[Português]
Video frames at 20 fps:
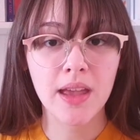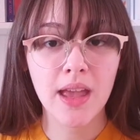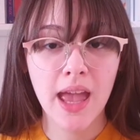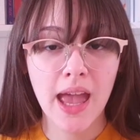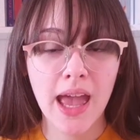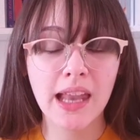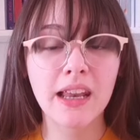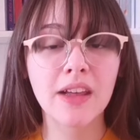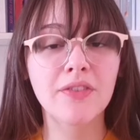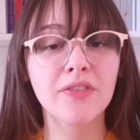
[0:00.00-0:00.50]

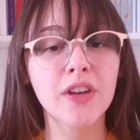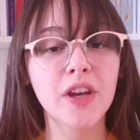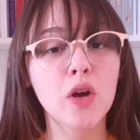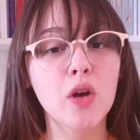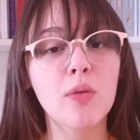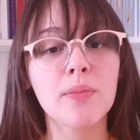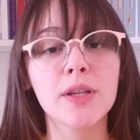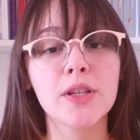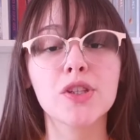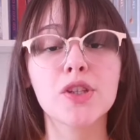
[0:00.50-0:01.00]
Ela havia
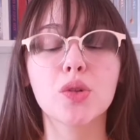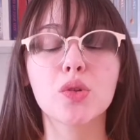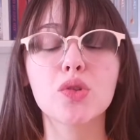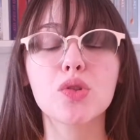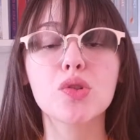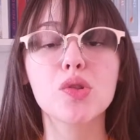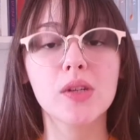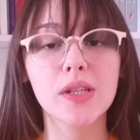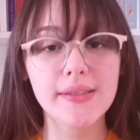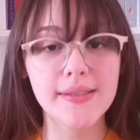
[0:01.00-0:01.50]
cometido
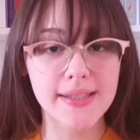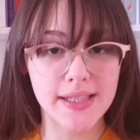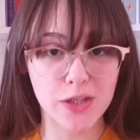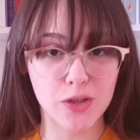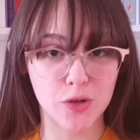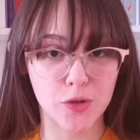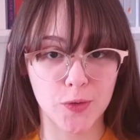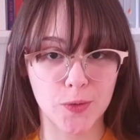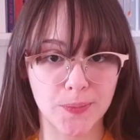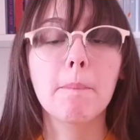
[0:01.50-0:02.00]

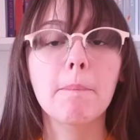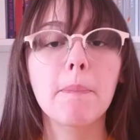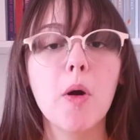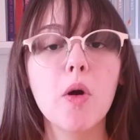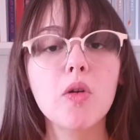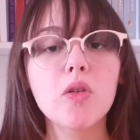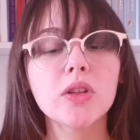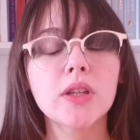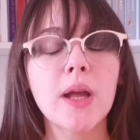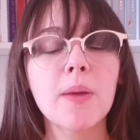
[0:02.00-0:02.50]
suicídio.
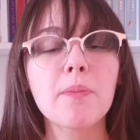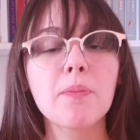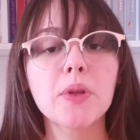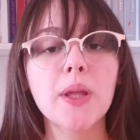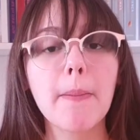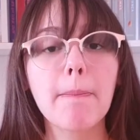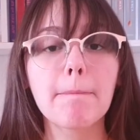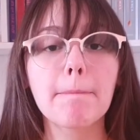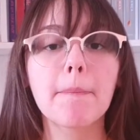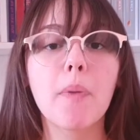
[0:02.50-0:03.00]
Pouco tempo
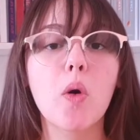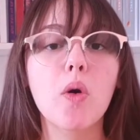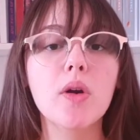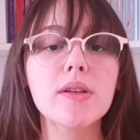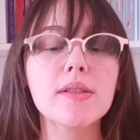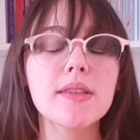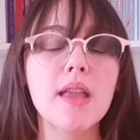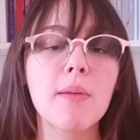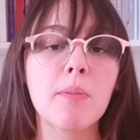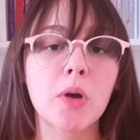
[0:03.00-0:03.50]

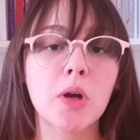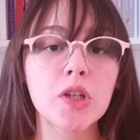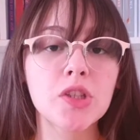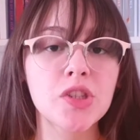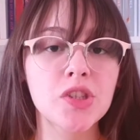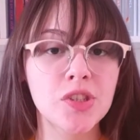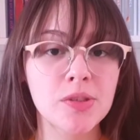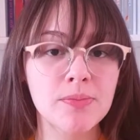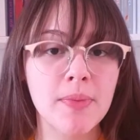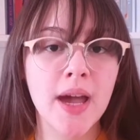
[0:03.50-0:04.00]
depois da
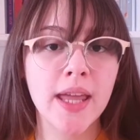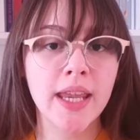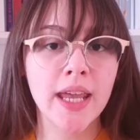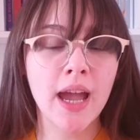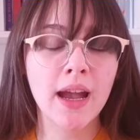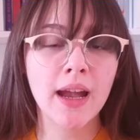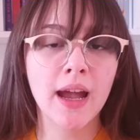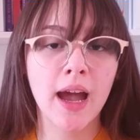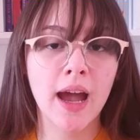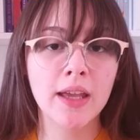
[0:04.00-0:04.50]
morte de
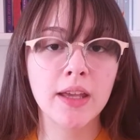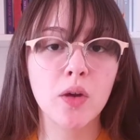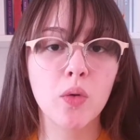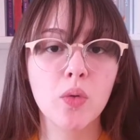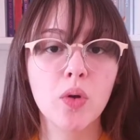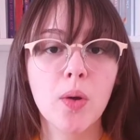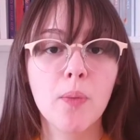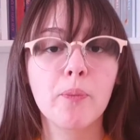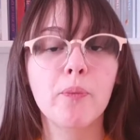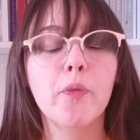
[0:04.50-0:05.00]
Maria
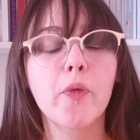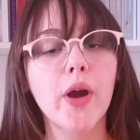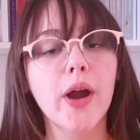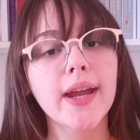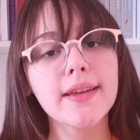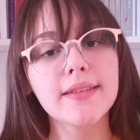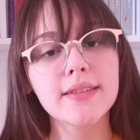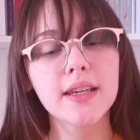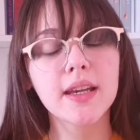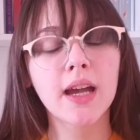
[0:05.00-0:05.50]
Kyle,
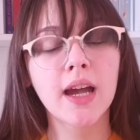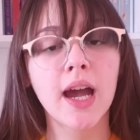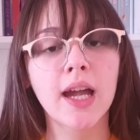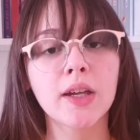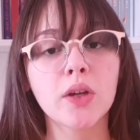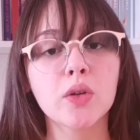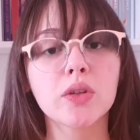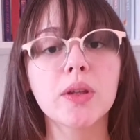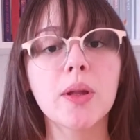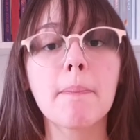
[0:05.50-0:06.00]
Bryce
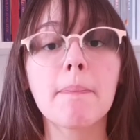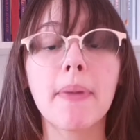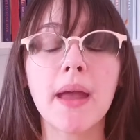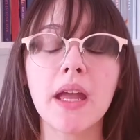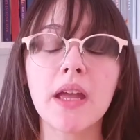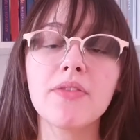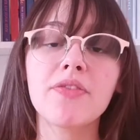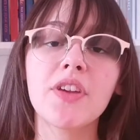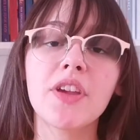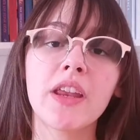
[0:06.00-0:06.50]
Kyle
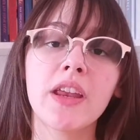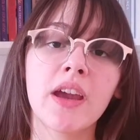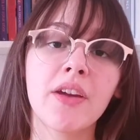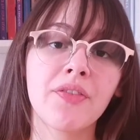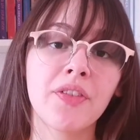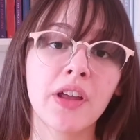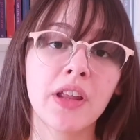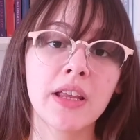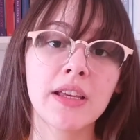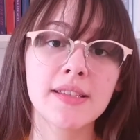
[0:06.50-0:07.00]
também viria a
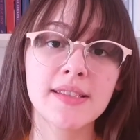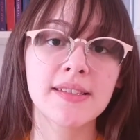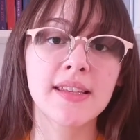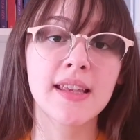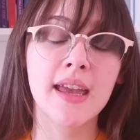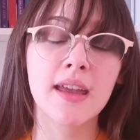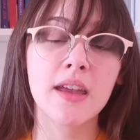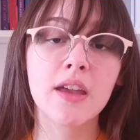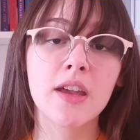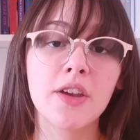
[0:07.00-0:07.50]

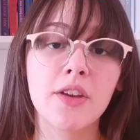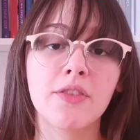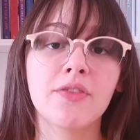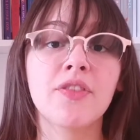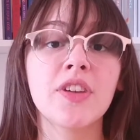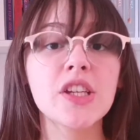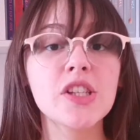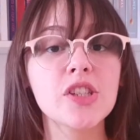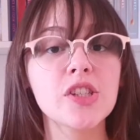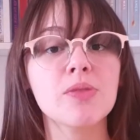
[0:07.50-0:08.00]
falecer,
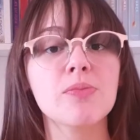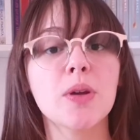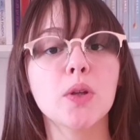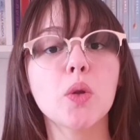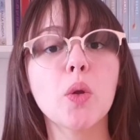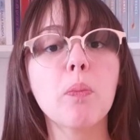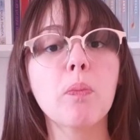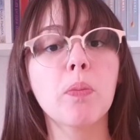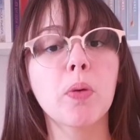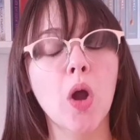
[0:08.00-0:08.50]
vítima
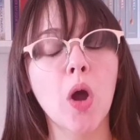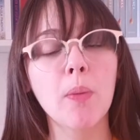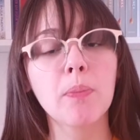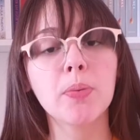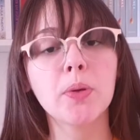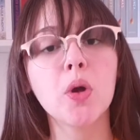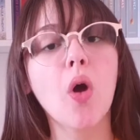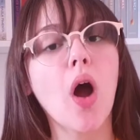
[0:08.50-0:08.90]
do próprio